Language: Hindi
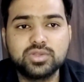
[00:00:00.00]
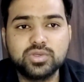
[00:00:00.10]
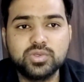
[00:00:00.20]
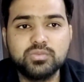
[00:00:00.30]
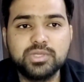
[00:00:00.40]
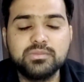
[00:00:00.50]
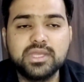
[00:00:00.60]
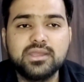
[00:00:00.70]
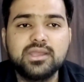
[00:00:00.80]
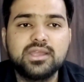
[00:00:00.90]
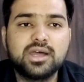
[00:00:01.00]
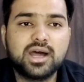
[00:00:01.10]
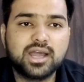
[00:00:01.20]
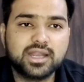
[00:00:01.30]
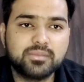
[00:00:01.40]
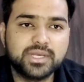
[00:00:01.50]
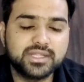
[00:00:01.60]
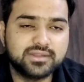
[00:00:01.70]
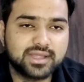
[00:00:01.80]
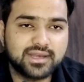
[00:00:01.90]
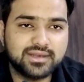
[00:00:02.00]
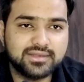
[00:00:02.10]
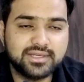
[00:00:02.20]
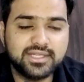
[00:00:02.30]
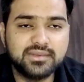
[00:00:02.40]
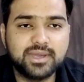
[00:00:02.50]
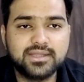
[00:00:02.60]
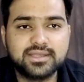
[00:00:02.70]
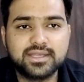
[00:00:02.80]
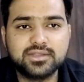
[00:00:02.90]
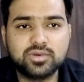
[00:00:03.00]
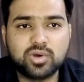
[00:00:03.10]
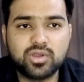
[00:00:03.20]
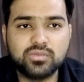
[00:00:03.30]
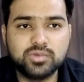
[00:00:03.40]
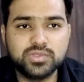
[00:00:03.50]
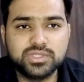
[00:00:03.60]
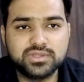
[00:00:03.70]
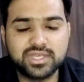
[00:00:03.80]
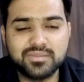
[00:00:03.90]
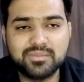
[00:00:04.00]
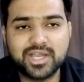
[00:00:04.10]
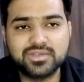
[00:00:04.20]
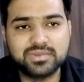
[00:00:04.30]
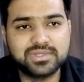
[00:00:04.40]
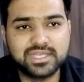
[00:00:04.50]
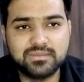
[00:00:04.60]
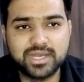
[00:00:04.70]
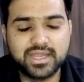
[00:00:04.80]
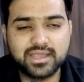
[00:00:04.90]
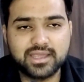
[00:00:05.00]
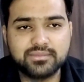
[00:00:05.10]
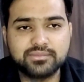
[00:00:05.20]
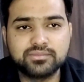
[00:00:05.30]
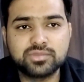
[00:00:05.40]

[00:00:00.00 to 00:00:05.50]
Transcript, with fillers: तो यूपी में अगर अपन इस साल के रिजल्ट की बात करें तो ऑलमोस्ट सेम मार्क्स पे सेम रैंक है